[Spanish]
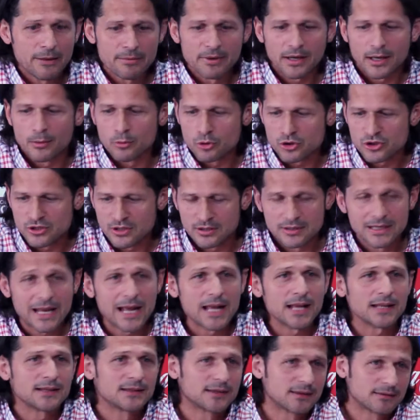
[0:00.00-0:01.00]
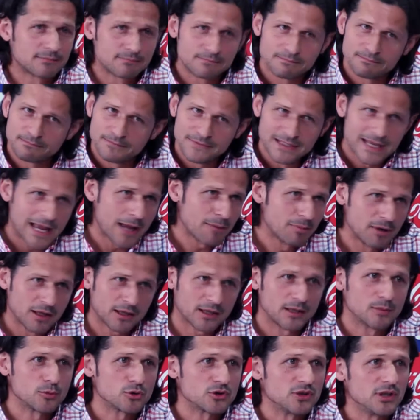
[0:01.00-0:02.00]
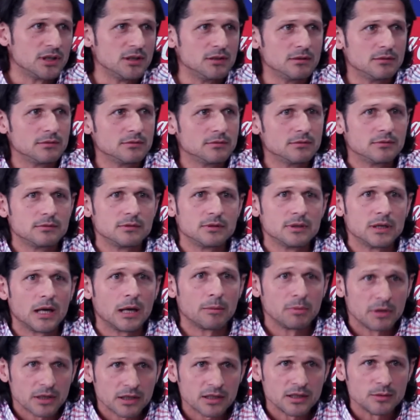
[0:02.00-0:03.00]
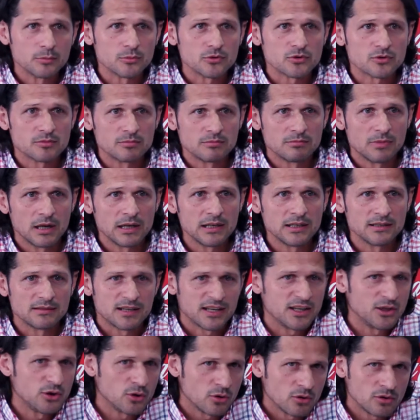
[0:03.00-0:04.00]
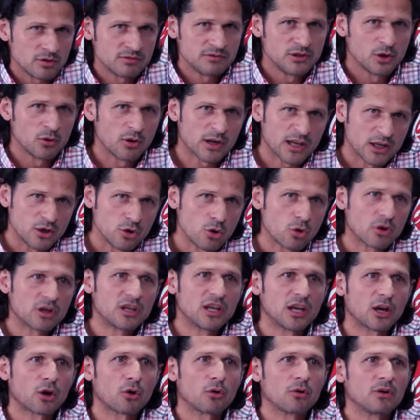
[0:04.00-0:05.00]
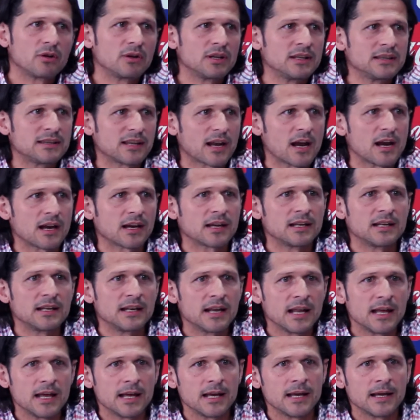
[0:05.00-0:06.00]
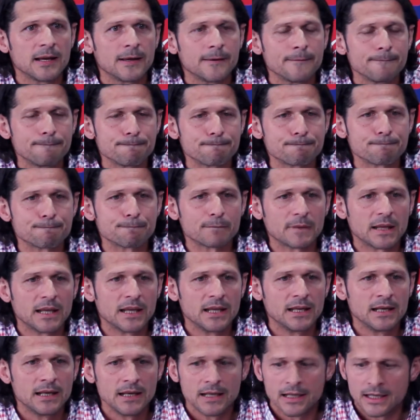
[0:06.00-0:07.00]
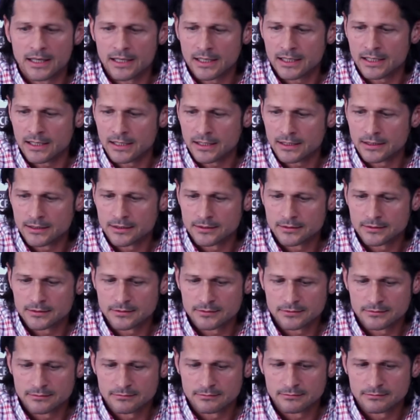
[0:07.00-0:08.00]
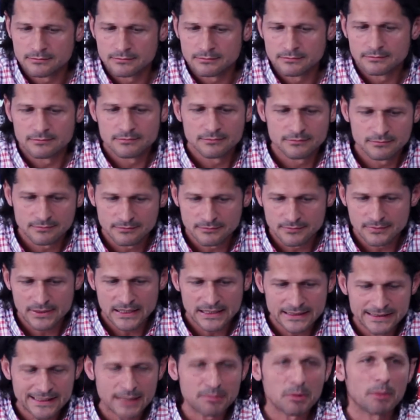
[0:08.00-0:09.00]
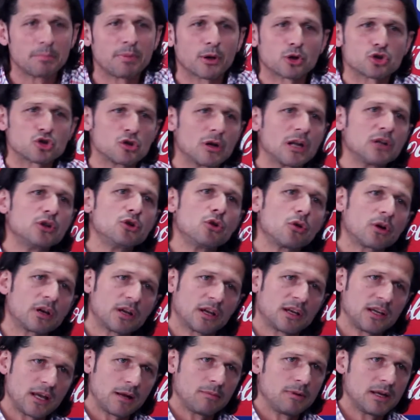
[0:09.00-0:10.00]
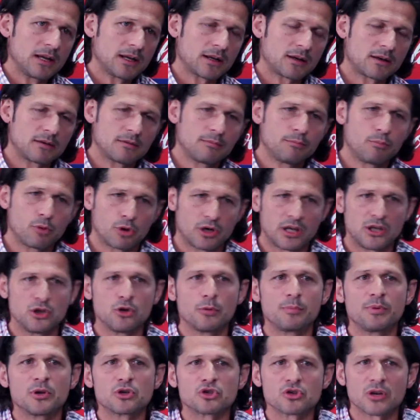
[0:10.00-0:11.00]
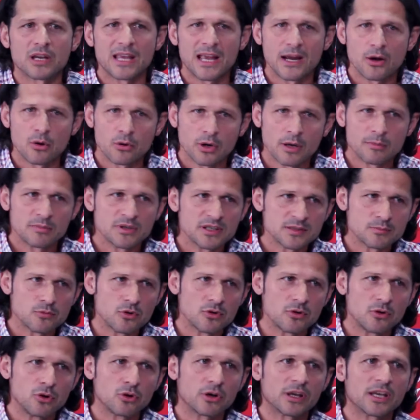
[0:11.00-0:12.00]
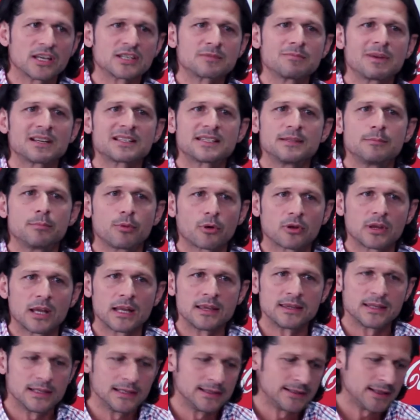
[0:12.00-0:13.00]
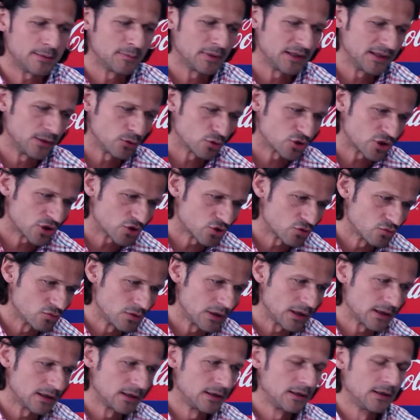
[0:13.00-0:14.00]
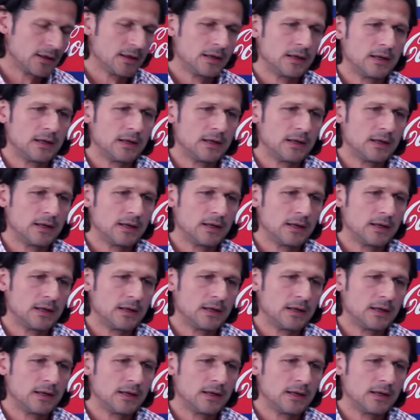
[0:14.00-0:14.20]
ya veremos, ya, ya hablaríamos de ello. Hablaríamos, ¿vale? Que yo digo que no quiero entrar en la. En la mm, en tema personal no quería hablar, porque yo pienso que ahora mismo lo que es más importante, el tema de Osasuna,